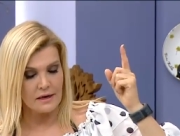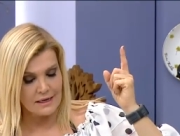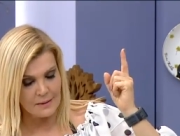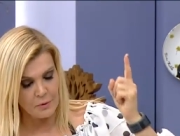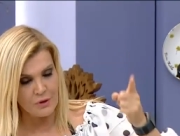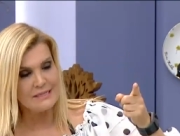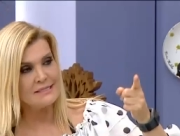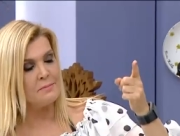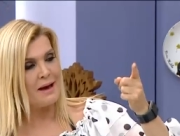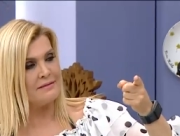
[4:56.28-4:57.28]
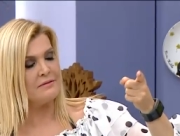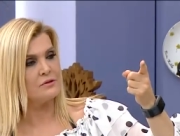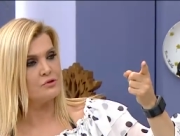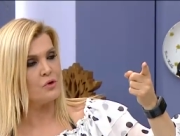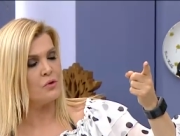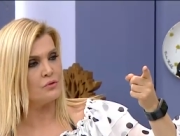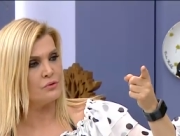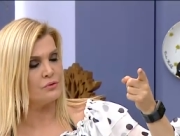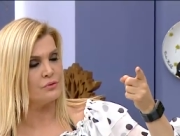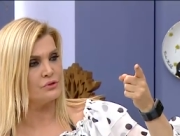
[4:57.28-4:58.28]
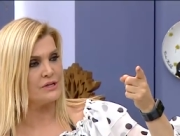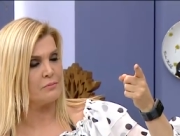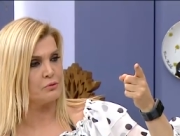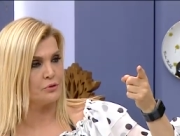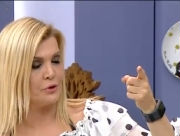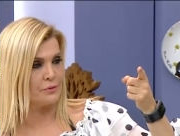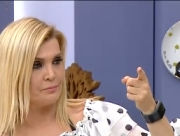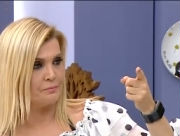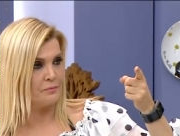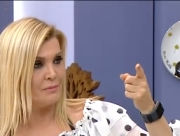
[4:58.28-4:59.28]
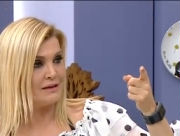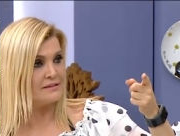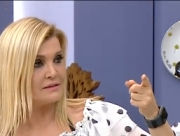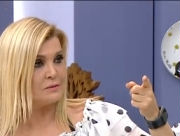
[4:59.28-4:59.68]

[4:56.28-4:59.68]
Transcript: lipolizi ben çok e, şey buluyorum, mantıklı